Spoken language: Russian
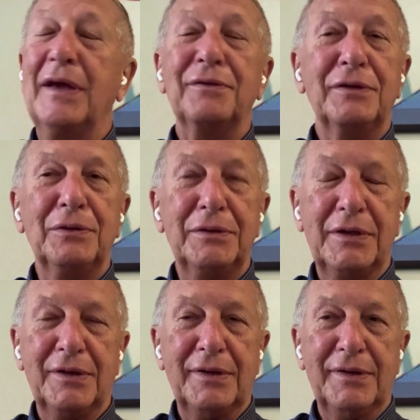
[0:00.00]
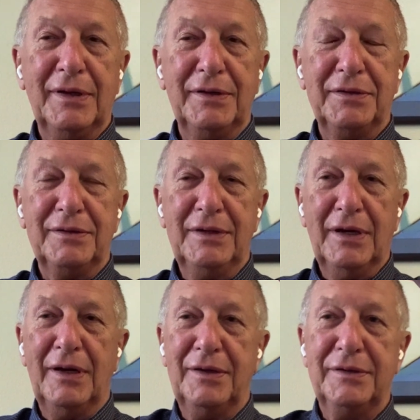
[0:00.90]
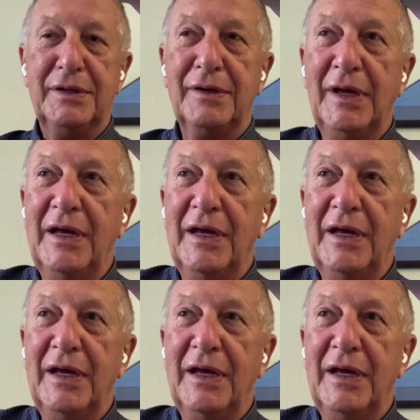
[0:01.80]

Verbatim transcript: история, кстати, да, это,